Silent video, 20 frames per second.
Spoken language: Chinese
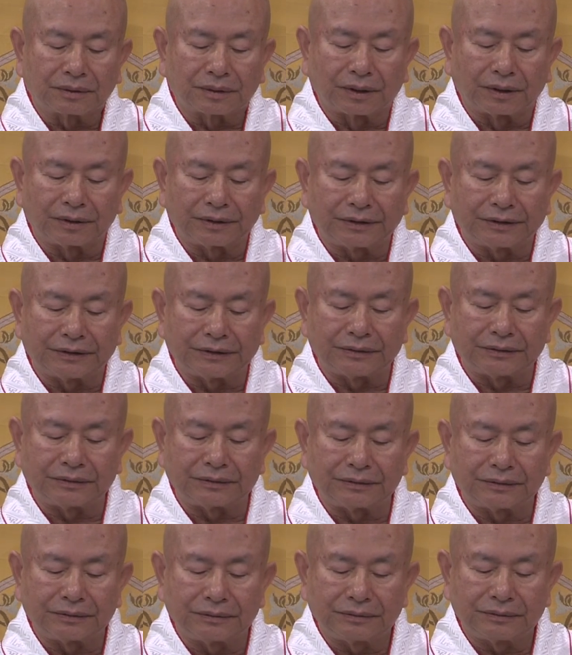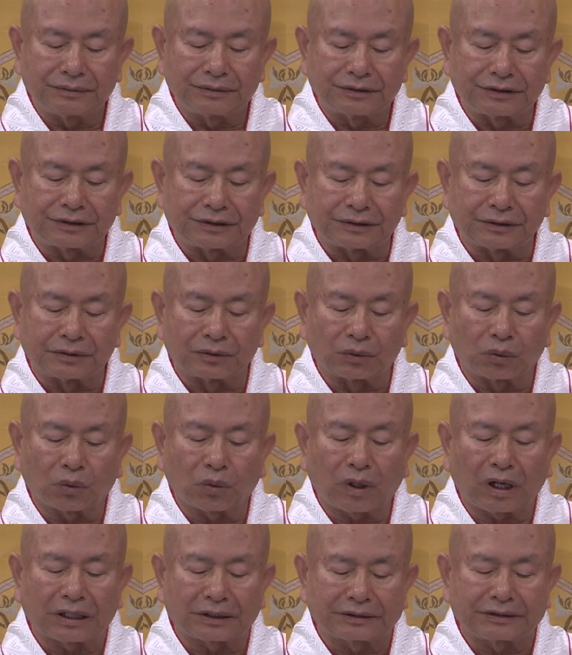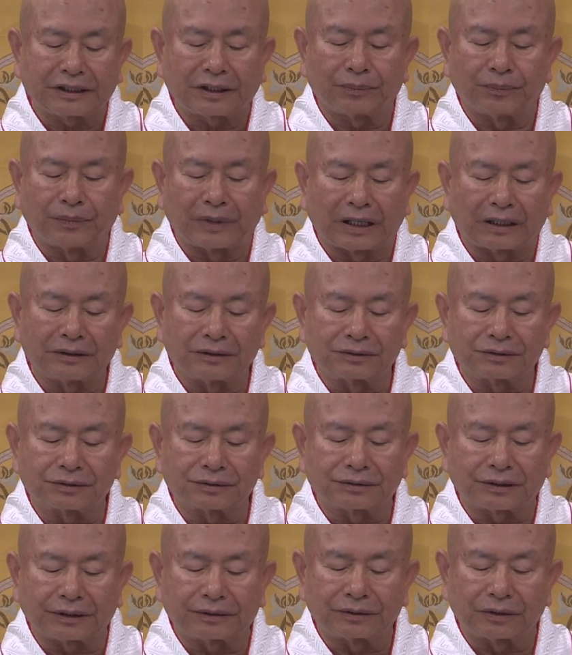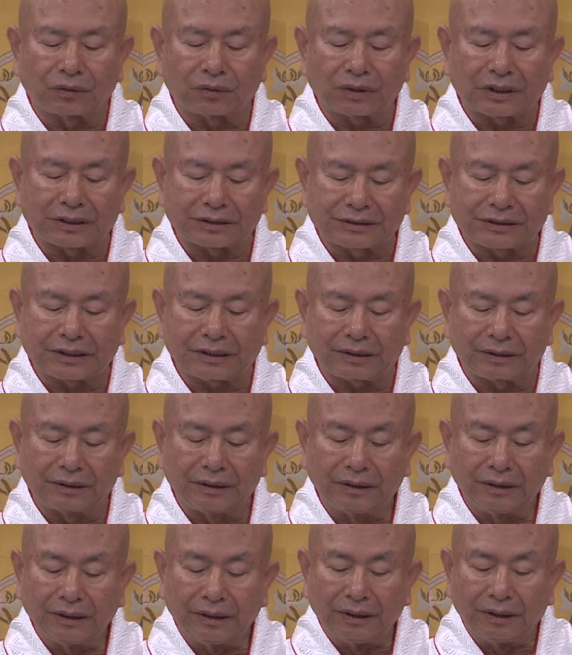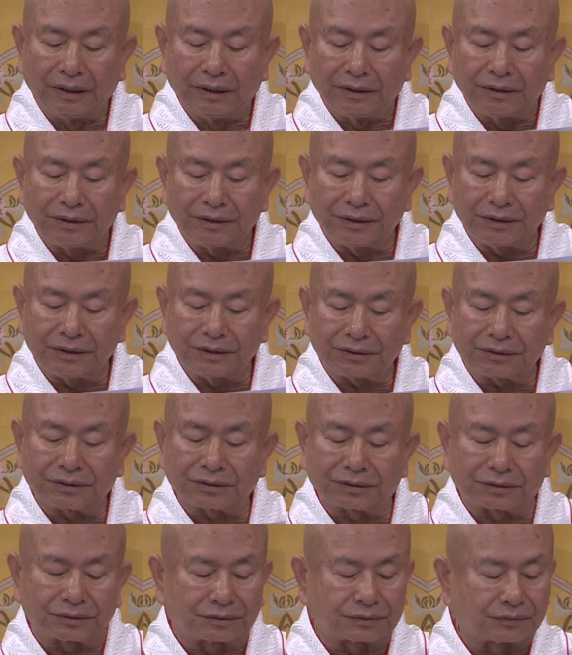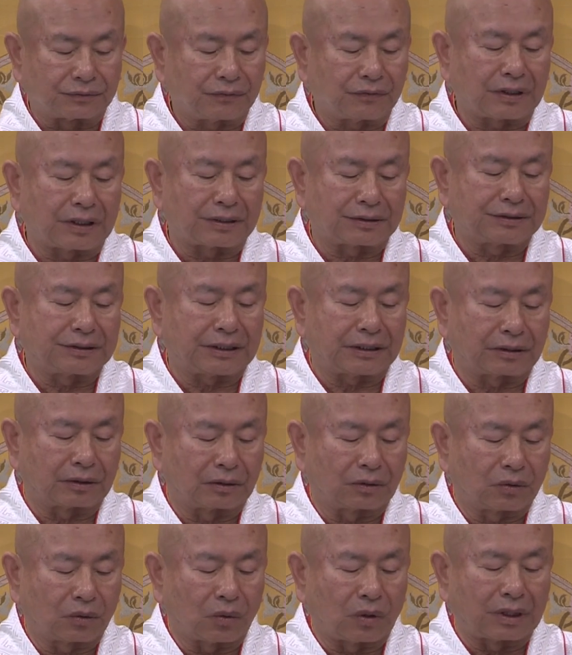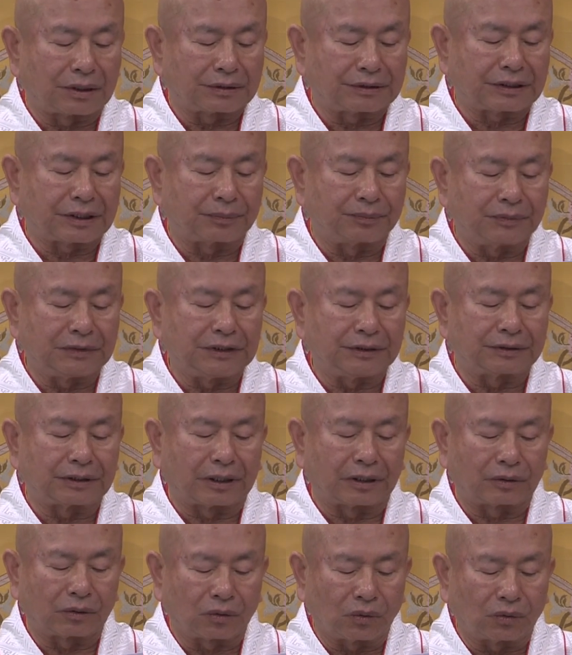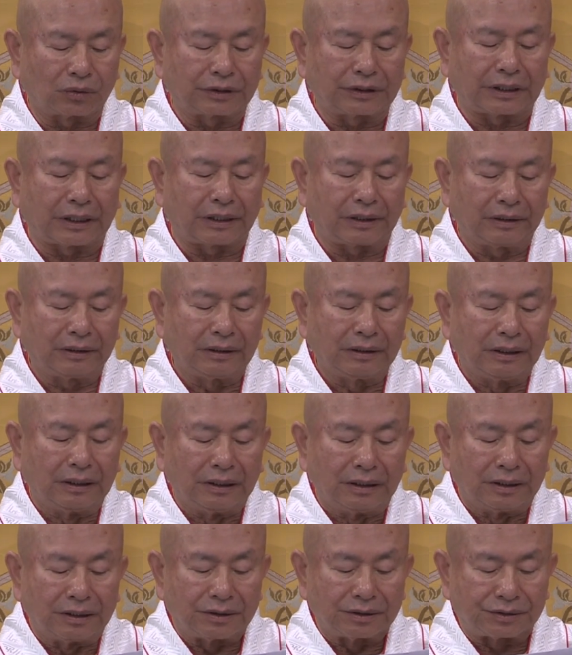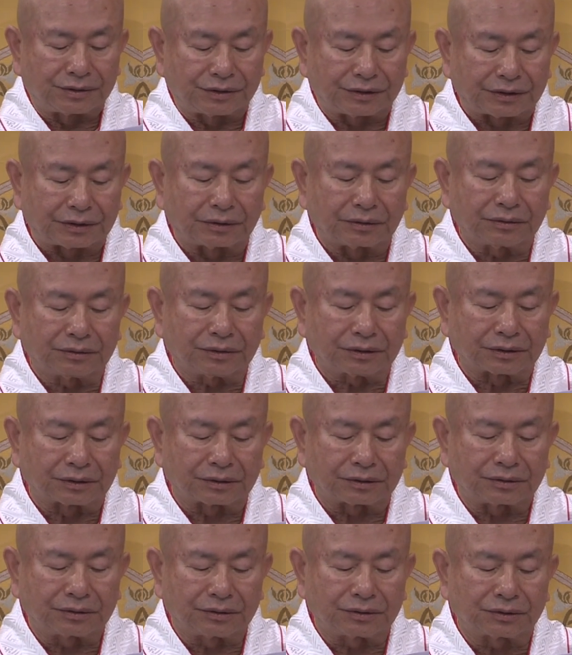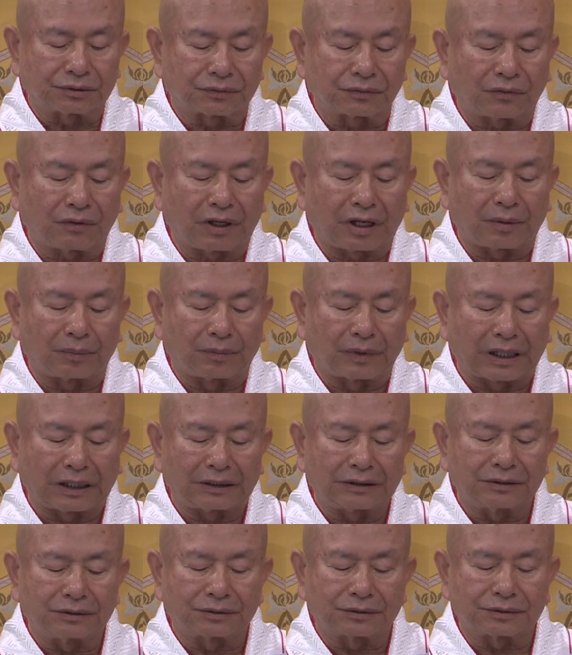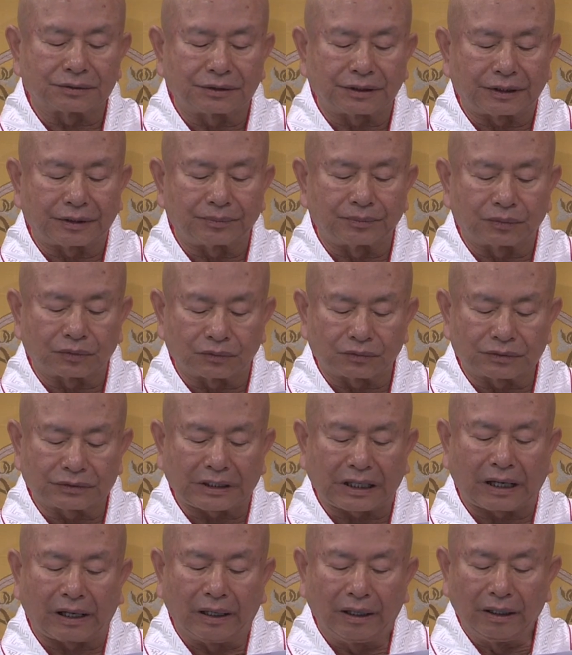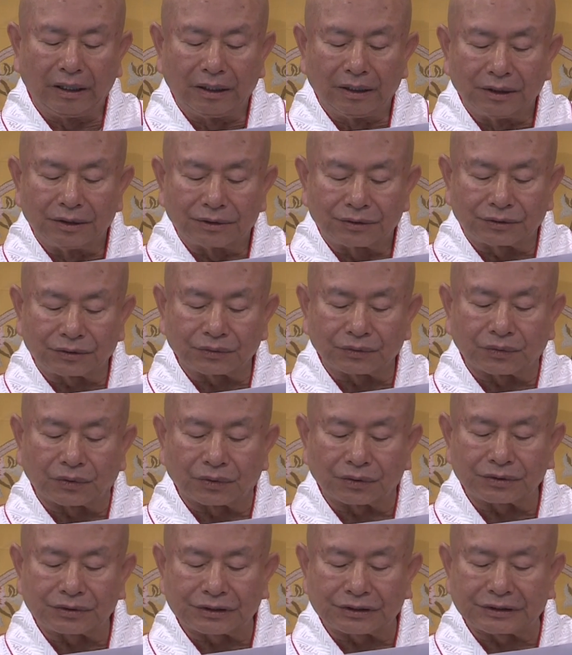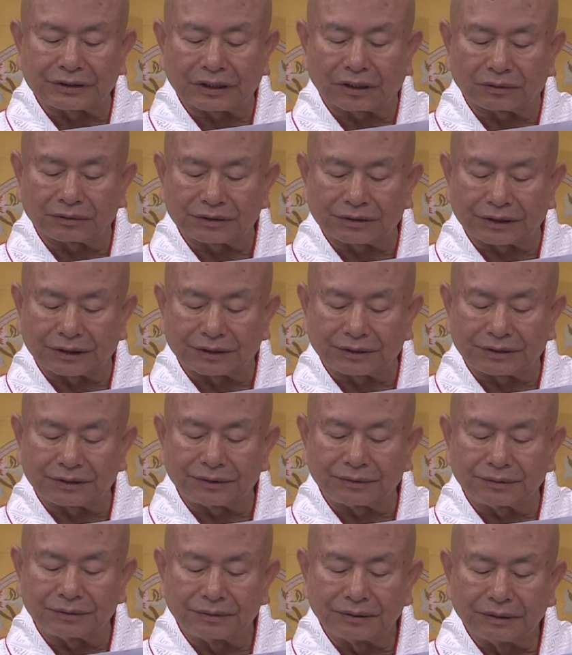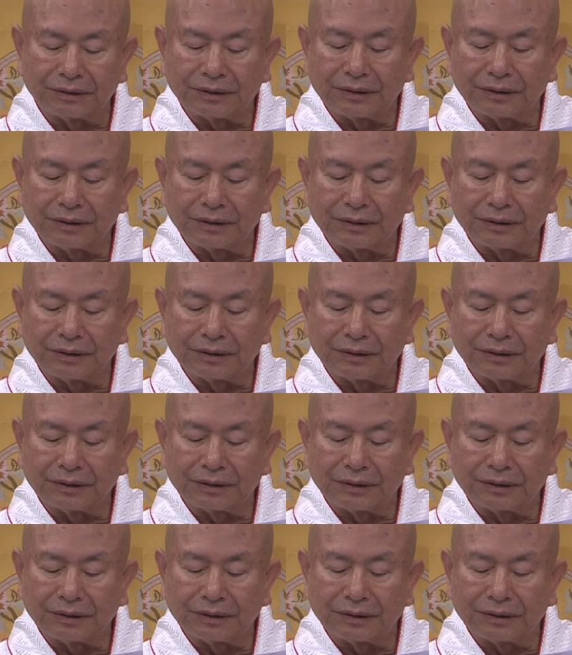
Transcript: 可以请画像麻利之天的画像，依此画像挂在密坛供养，行者自化麻利之天菩萨是否需要写信，